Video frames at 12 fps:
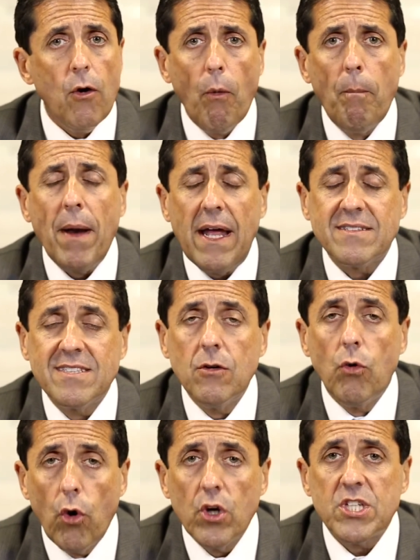O
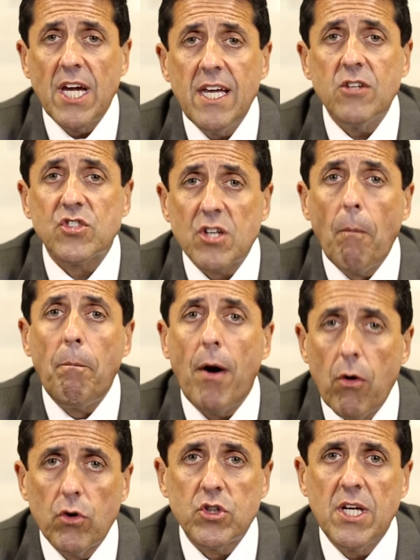Brasil hoje é isso, São
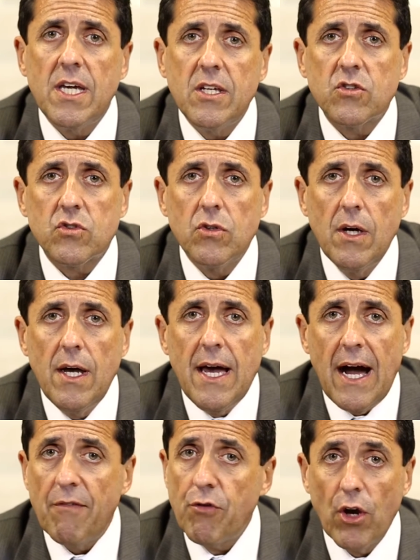Paulo hoje é isso.
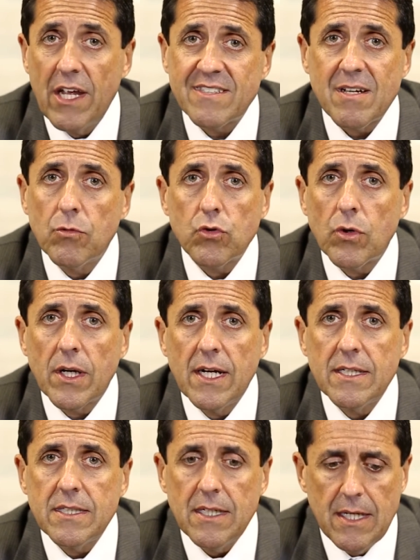A violência é muito
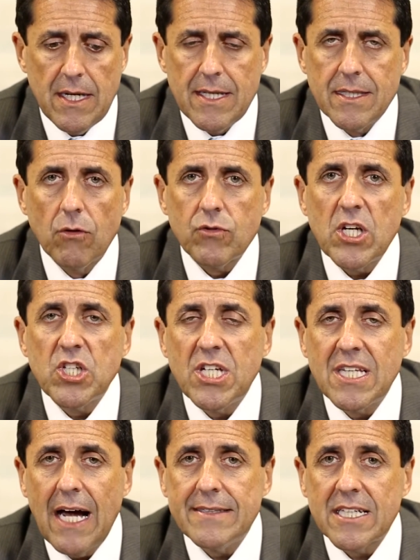grande. Não deixe
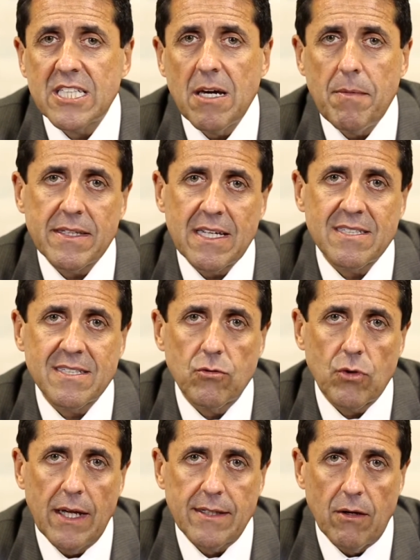nada que chame a atenção
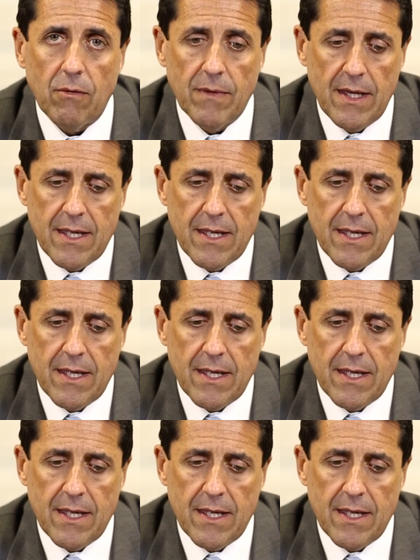do ladrão.